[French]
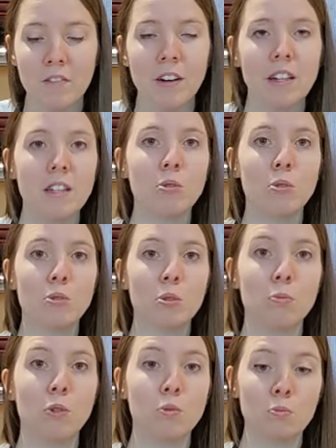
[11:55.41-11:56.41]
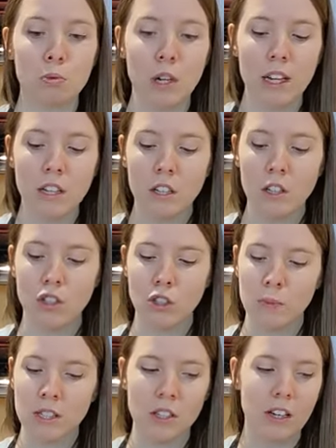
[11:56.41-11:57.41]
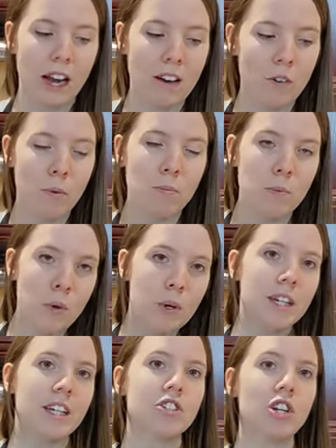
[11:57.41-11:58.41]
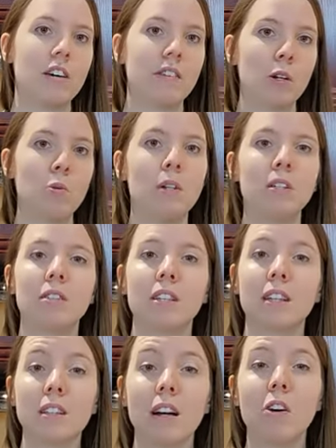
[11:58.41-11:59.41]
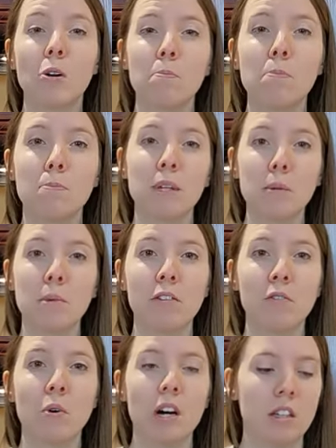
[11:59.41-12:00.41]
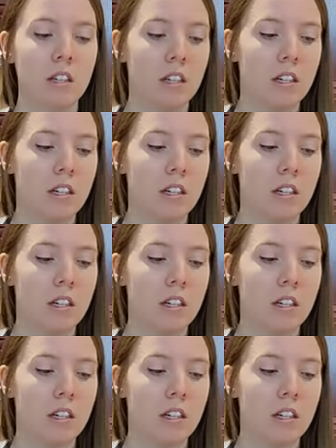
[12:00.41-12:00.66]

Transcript: faire les deux autres morceaux de poulet, juste parce qu'elle va mieux réagir avec l'huile si elle est encore bien, bien froide.